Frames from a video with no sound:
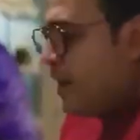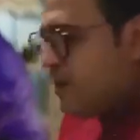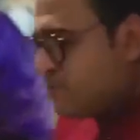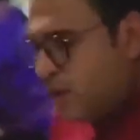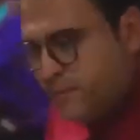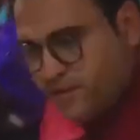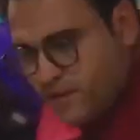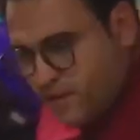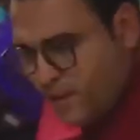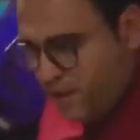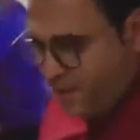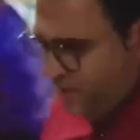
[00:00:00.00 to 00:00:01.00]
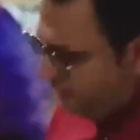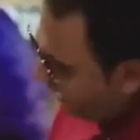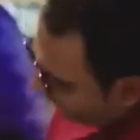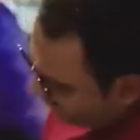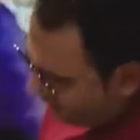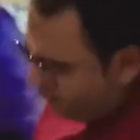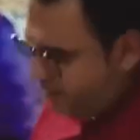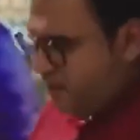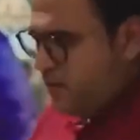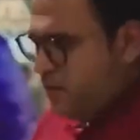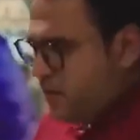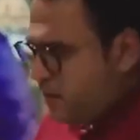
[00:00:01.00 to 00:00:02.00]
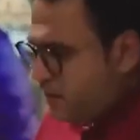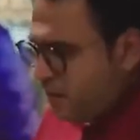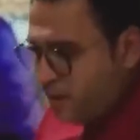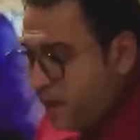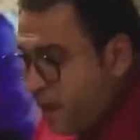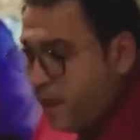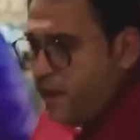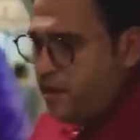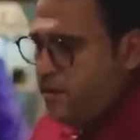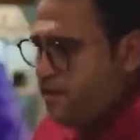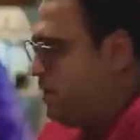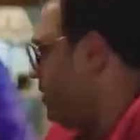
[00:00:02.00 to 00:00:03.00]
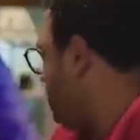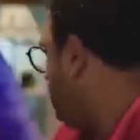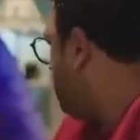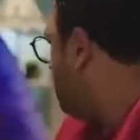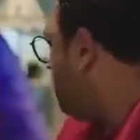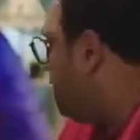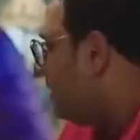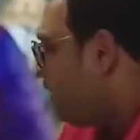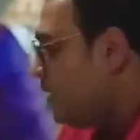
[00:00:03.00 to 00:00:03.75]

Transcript: لا انا مش هعمل كده لا لا عمور يا حبيبي